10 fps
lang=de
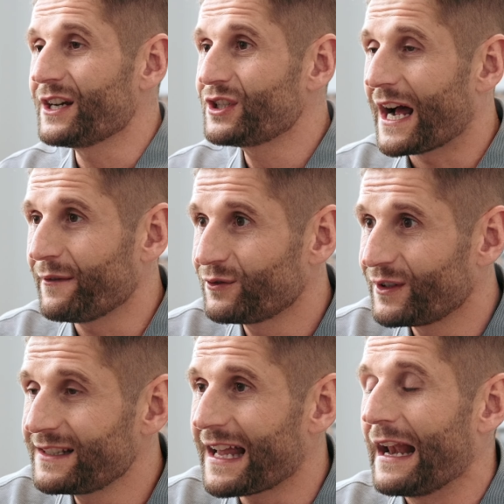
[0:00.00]
dann
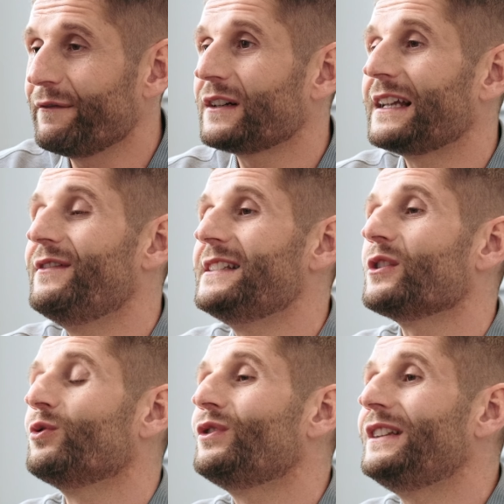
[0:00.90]
schaffst du es, einfach
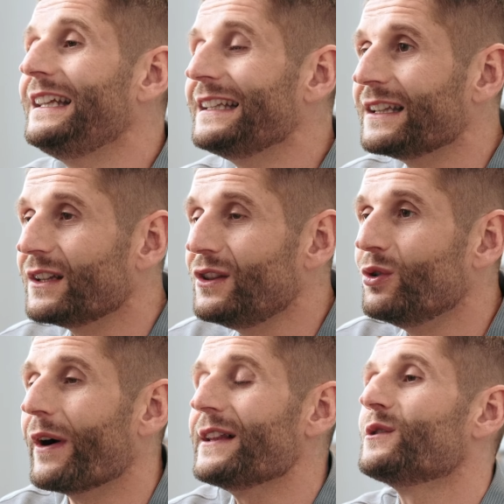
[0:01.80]
gewisse
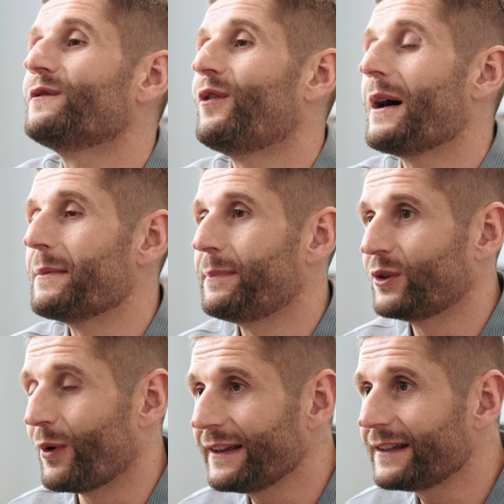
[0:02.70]
Routinen neu zu formen.
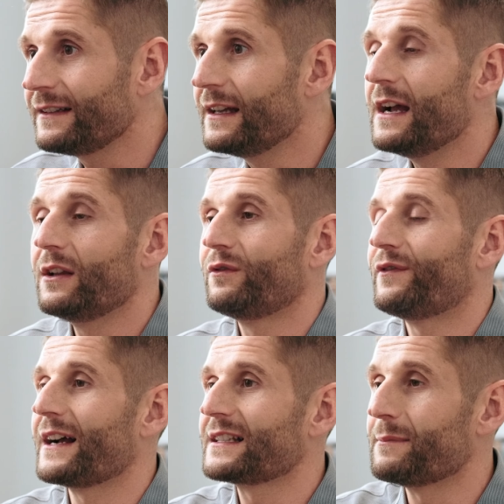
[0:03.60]
Bedeutet, du
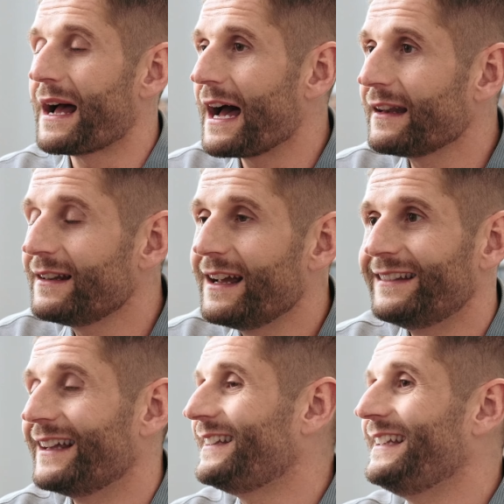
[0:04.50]
fängst einmal an,
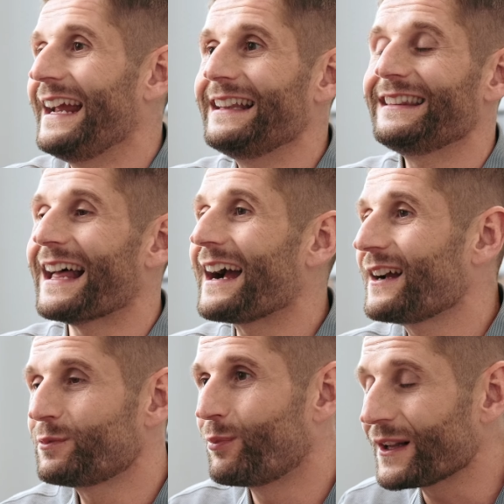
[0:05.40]
nicht jeden
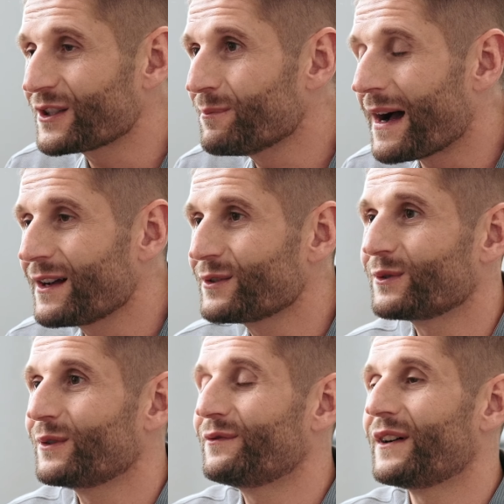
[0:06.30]
Tag Sport zu machen,
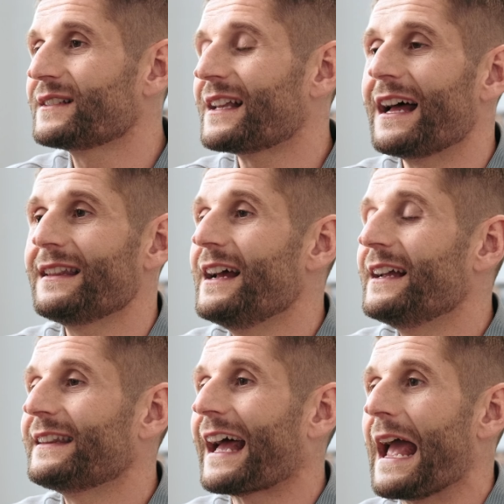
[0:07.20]
sondern du fängst an,
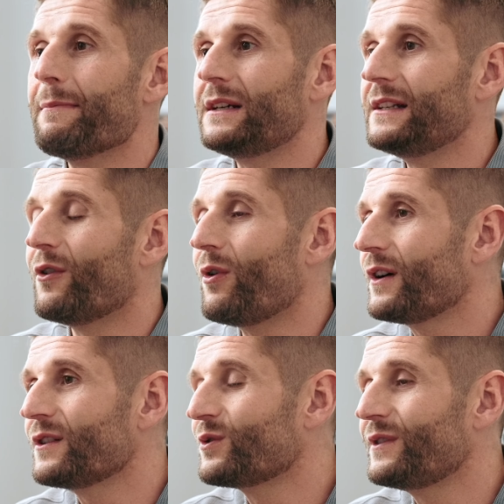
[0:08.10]
dreimal die
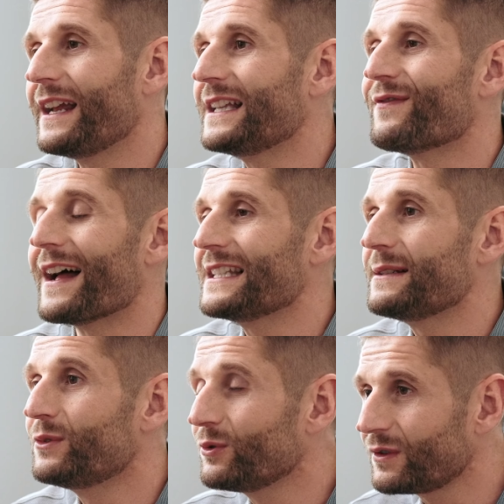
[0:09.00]
Woche zu je
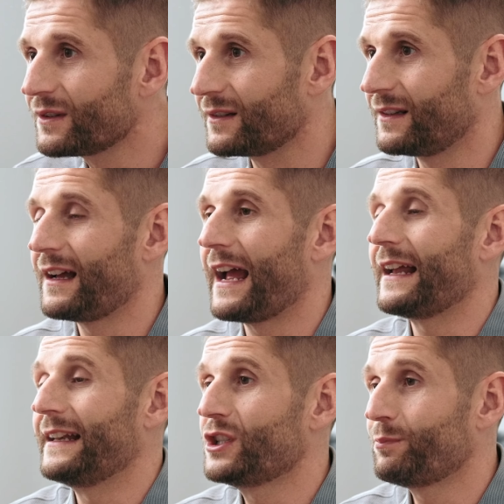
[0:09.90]
20 Minuten
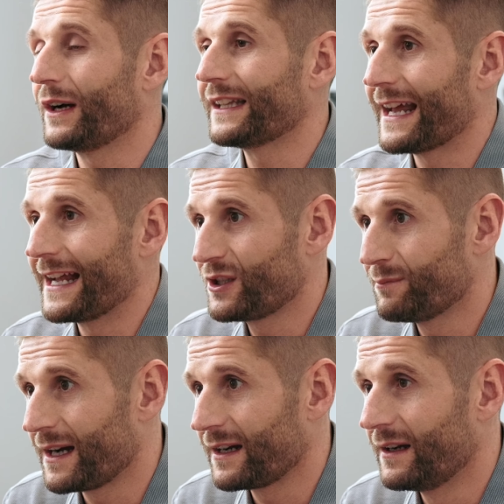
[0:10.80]
eine Sporteinheit
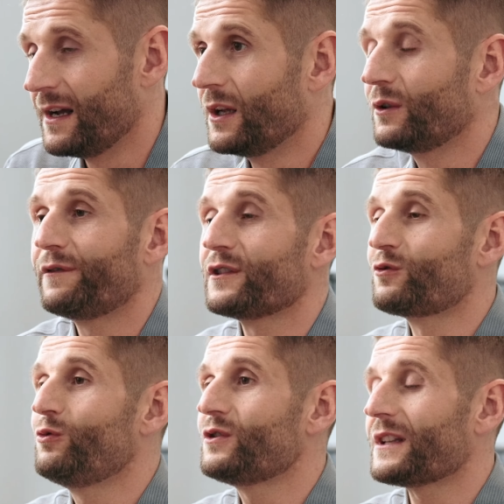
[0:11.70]
zu machen. Du
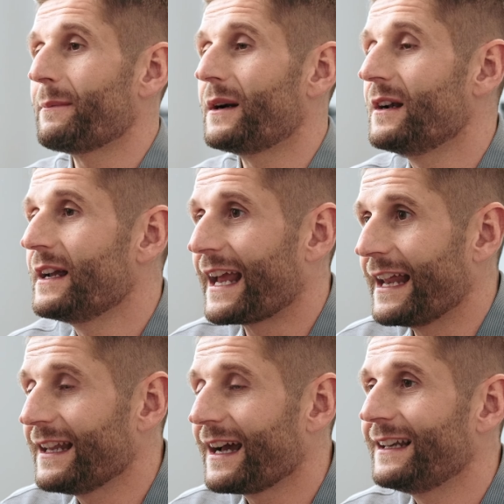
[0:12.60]
versuchst einmal
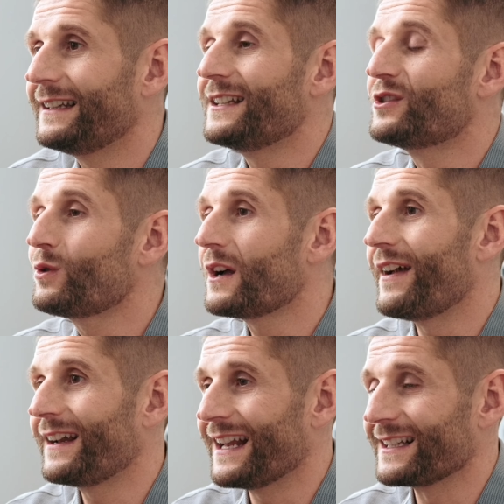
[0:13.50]
generell den Zucker
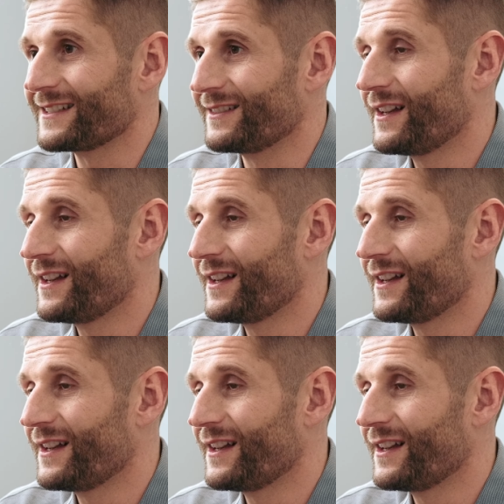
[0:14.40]
weglassen,